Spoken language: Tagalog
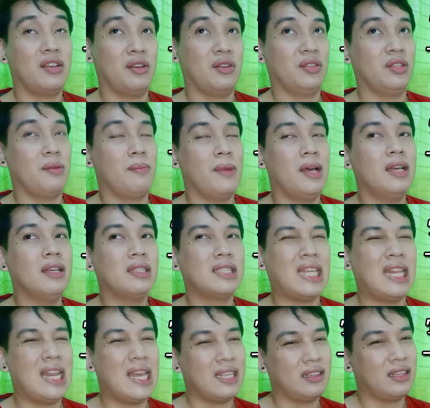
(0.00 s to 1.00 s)
O, ba diba?
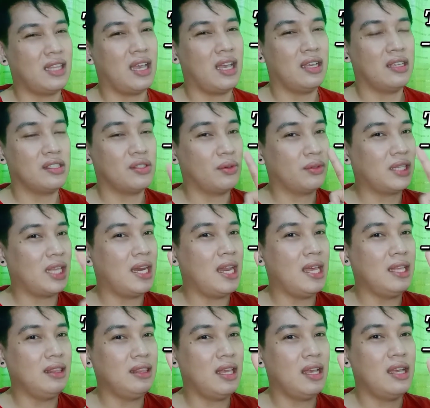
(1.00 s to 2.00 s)
Talata. So,
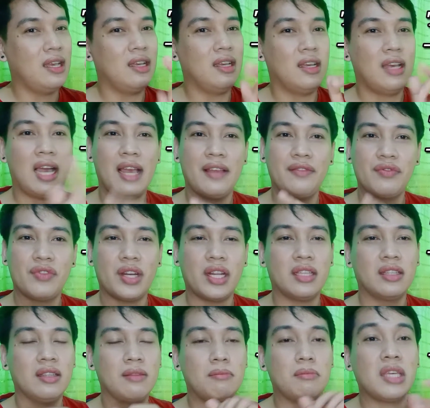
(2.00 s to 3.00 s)
Talata,
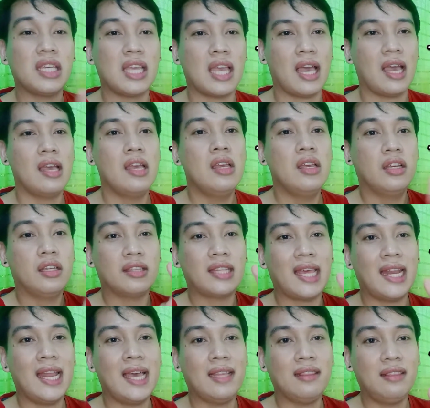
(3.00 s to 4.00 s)
100, Mia.
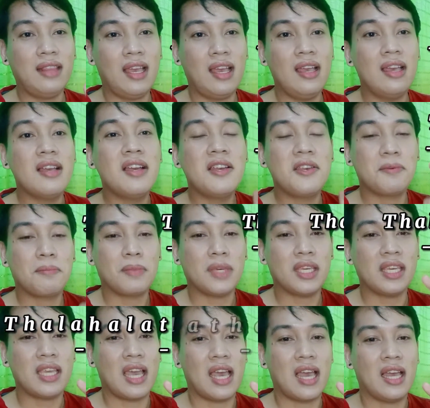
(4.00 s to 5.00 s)
Talata,
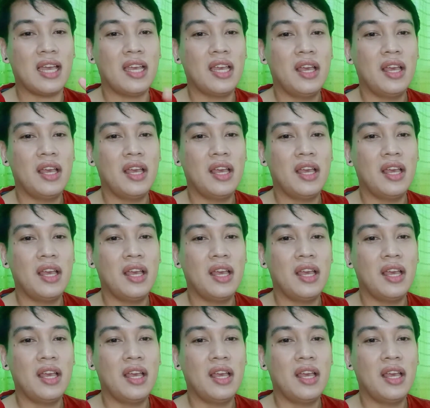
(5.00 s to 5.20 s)
Mia.